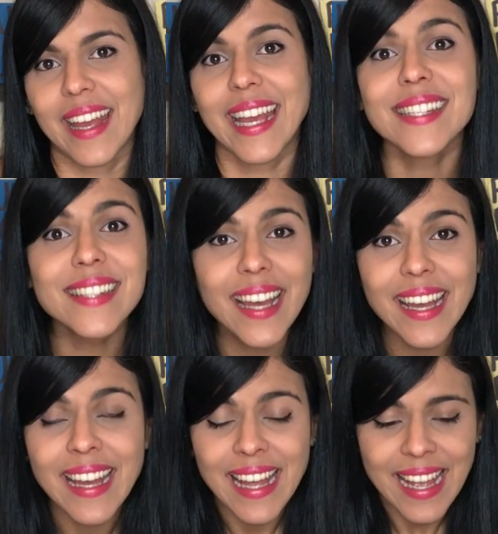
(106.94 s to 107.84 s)
Ese,
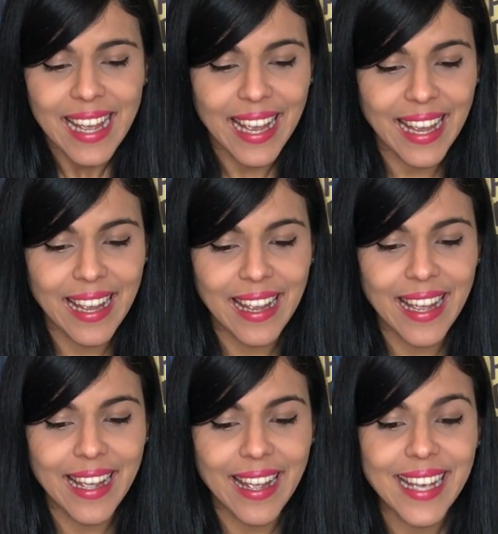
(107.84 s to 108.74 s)
eh,
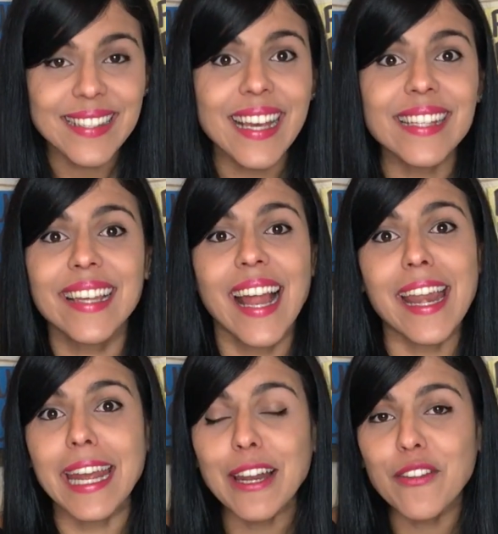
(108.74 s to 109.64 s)
eh, ese es el
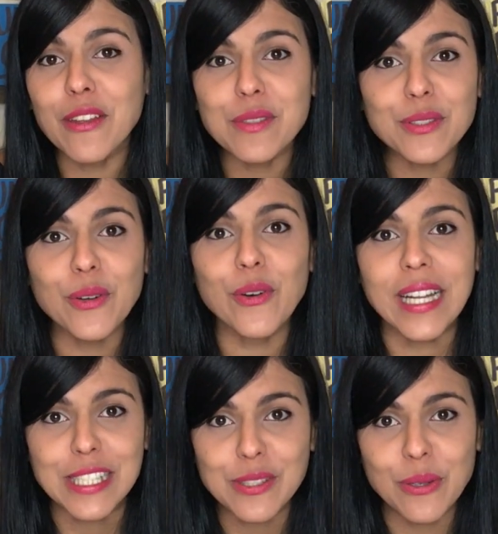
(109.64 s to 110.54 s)
anhelo de nuestro
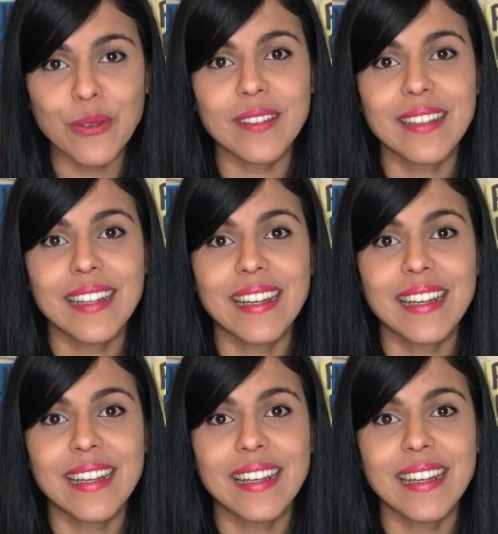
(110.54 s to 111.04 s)
corazón,